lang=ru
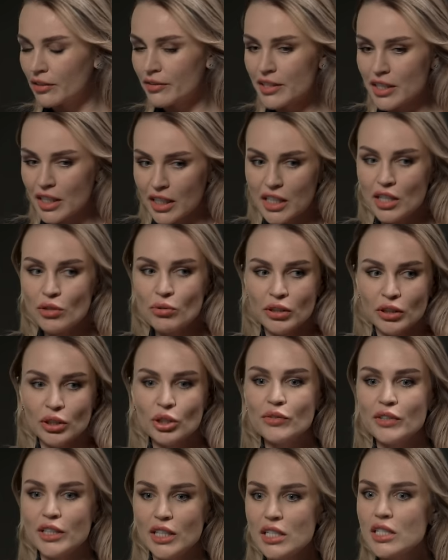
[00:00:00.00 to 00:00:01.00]
в стране, у
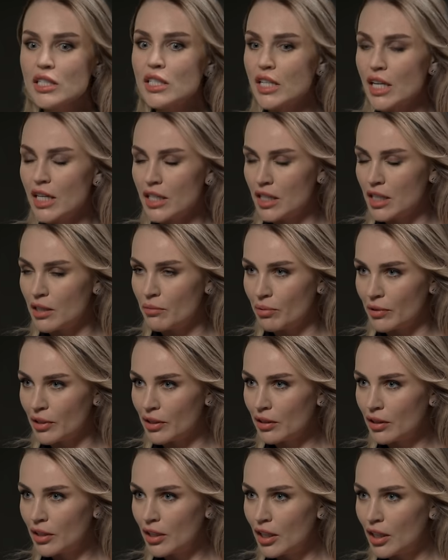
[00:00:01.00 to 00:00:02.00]
которого есть стереотипы
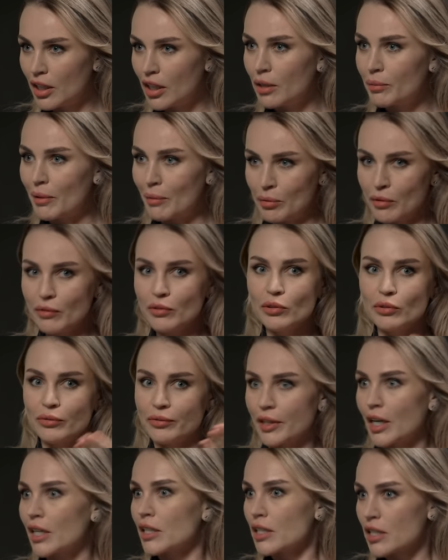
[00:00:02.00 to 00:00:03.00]
по поводу
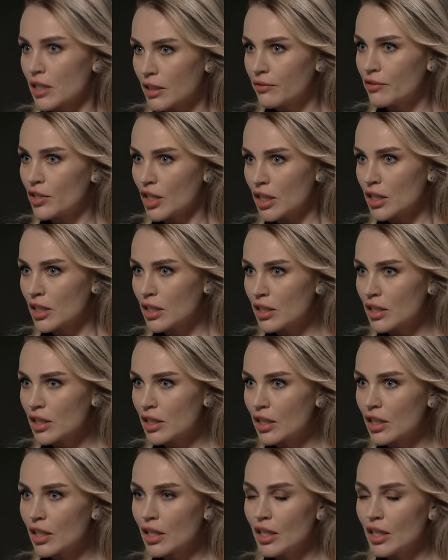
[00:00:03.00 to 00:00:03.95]
Франции, в частности.